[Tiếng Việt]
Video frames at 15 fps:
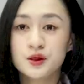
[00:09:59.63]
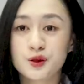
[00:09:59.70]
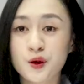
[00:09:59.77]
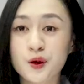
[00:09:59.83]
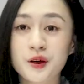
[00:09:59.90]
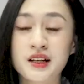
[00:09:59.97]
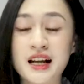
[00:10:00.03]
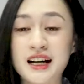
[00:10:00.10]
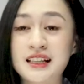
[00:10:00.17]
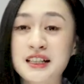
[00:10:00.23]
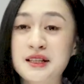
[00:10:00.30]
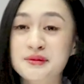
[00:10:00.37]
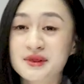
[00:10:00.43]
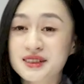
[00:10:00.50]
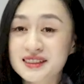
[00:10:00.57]
Rồi đặc
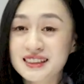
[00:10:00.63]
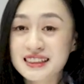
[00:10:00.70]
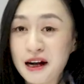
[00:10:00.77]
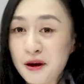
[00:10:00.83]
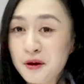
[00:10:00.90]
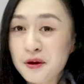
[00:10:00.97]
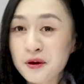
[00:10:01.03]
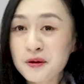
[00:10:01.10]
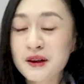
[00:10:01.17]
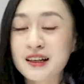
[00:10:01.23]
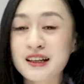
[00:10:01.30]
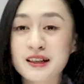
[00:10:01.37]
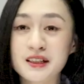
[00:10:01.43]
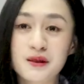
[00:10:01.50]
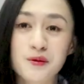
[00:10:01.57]
điểm thứ 6 cũng là
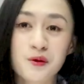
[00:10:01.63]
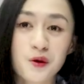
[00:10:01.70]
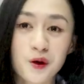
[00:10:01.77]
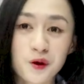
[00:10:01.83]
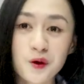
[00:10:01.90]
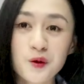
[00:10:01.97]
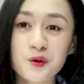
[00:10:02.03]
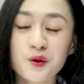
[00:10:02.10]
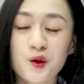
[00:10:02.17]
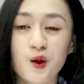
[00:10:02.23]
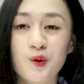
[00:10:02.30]
đặc điểm cuối cùng